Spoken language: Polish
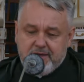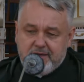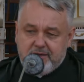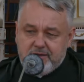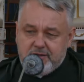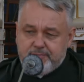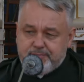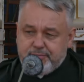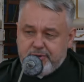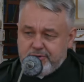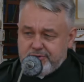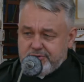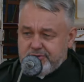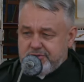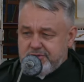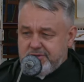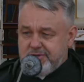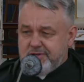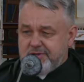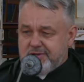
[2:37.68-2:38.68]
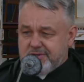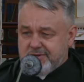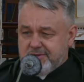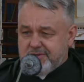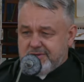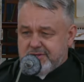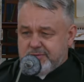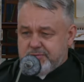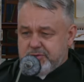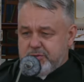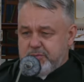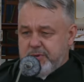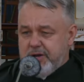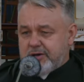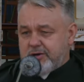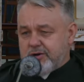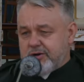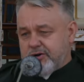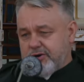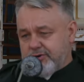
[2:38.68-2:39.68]
i prosi, żebyśmy
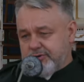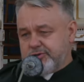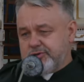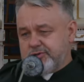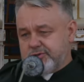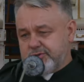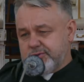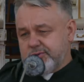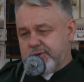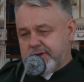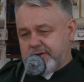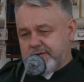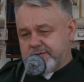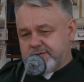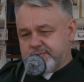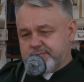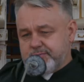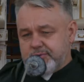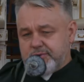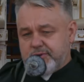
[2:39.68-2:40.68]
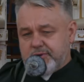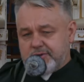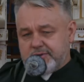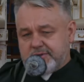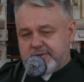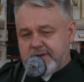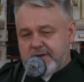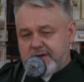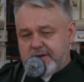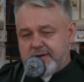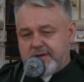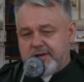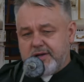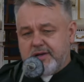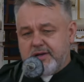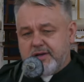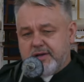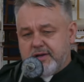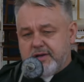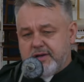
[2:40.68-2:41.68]
jako Kościół, jako wspólnota
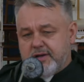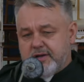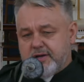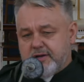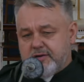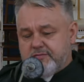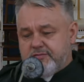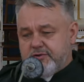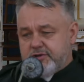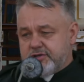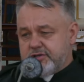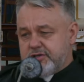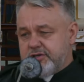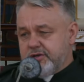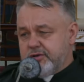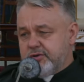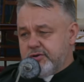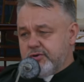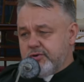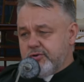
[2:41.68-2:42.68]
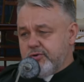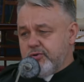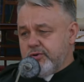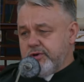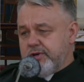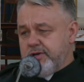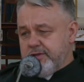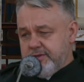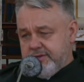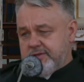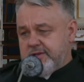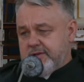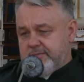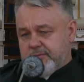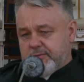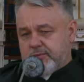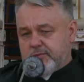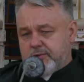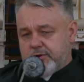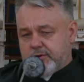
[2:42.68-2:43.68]
wyszli ku
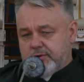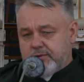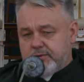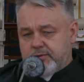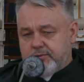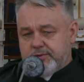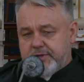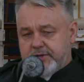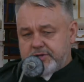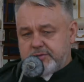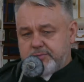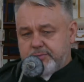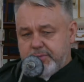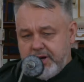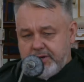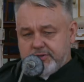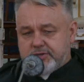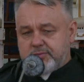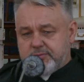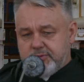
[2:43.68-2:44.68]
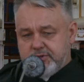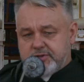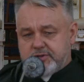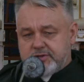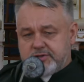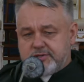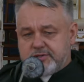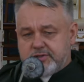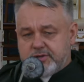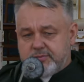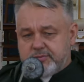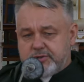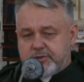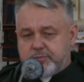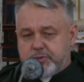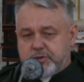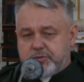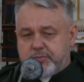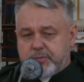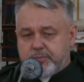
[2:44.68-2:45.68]
innym, ku naszym braciom i siostrom,
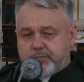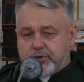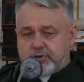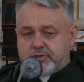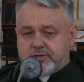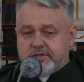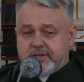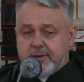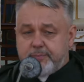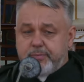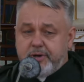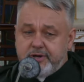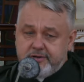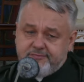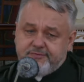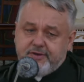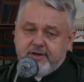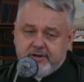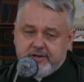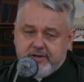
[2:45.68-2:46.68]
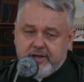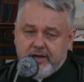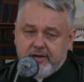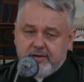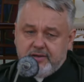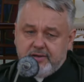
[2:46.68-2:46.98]
żebyśmy poszli na peryferia.